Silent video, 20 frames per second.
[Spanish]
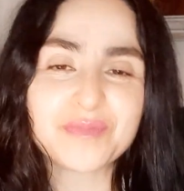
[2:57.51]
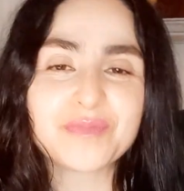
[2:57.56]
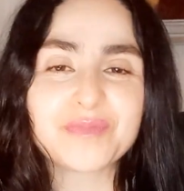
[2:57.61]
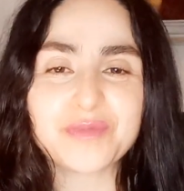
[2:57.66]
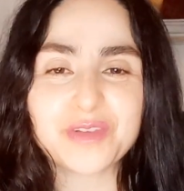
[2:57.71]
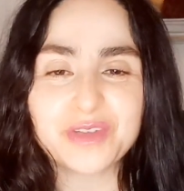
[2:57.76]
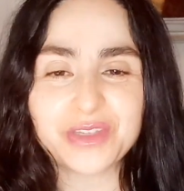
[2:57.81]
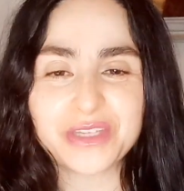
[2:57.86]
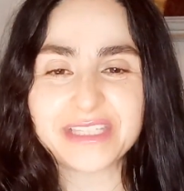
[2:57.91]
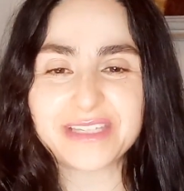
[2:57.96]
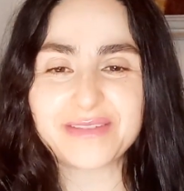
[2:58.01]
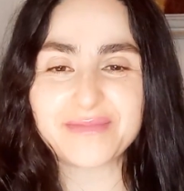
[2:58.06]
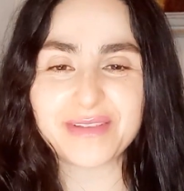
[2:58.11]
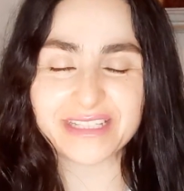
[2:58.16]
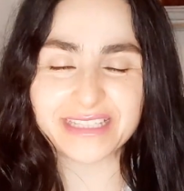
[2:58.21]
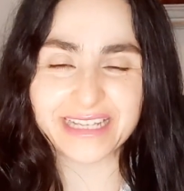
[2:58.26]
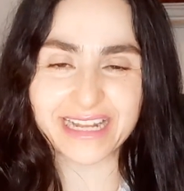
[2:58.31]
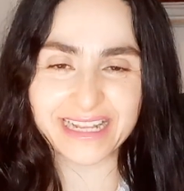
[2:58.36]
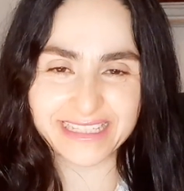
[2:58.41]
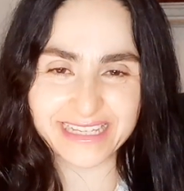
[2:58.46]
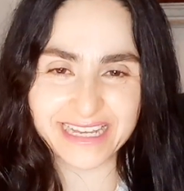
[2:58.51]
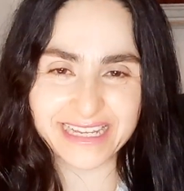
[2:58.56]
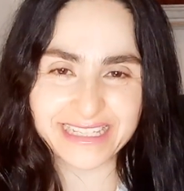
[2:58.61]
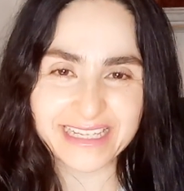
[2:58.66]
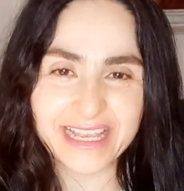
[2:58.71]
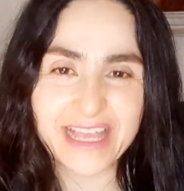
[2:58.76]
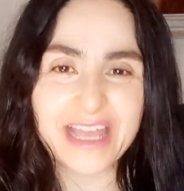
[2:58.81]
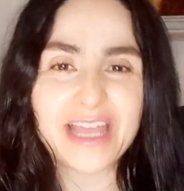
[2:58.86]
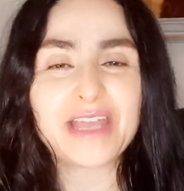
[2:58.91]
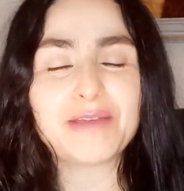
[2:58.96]
Muchísimas gracias,
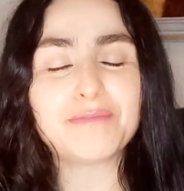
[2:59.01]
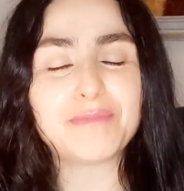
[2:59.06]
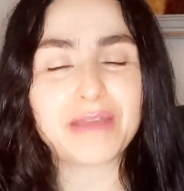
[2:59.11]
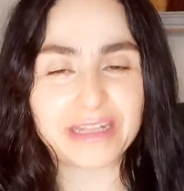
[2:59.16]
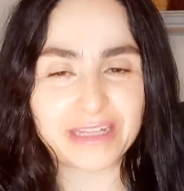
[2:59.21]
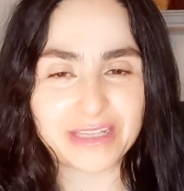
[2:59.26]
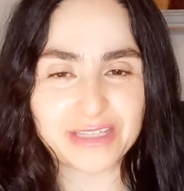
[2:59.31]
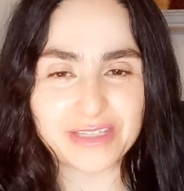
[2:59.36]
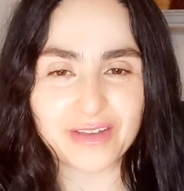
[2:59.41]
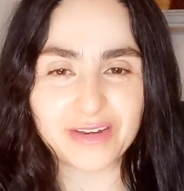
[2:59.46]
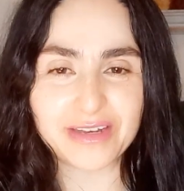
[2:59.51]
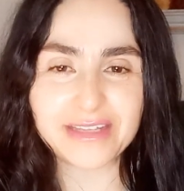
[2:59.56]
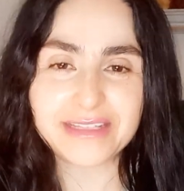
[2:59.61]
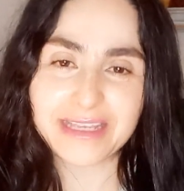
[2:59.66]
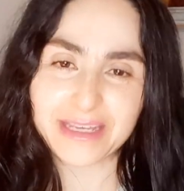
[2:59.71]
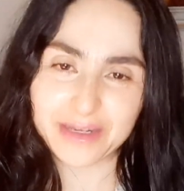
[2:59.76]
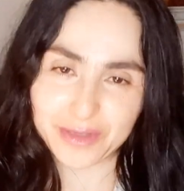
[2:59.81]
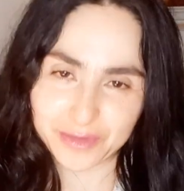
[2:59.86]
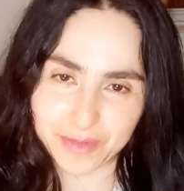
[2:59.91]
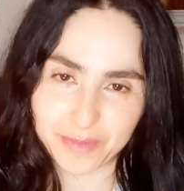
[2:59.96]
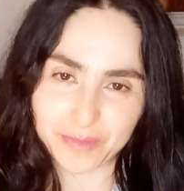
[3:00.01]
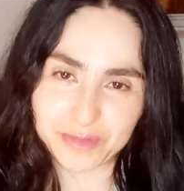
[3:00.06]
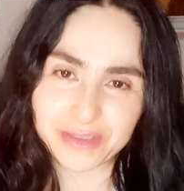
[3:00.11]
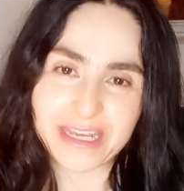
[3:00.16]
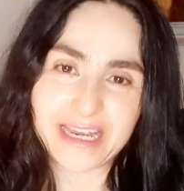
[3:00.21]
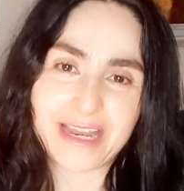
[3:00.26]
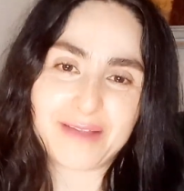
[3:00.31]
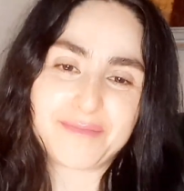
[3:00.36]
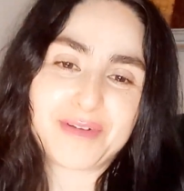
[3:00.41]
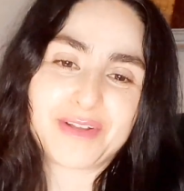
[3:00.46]
bendiciones y nos vemos
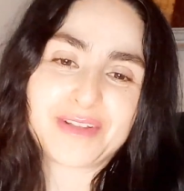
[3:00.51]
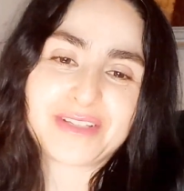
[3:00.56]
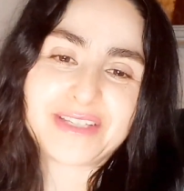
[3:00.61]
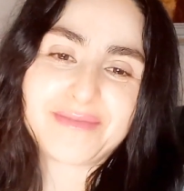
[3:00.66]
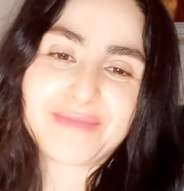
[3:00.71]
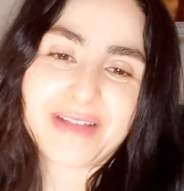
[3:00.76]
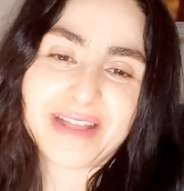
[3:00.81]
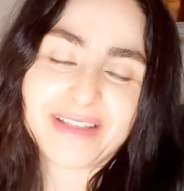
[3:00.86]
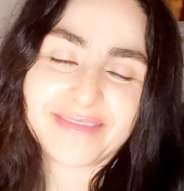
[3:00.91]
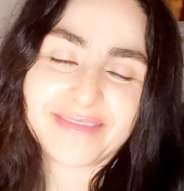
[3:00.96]
en la próxima.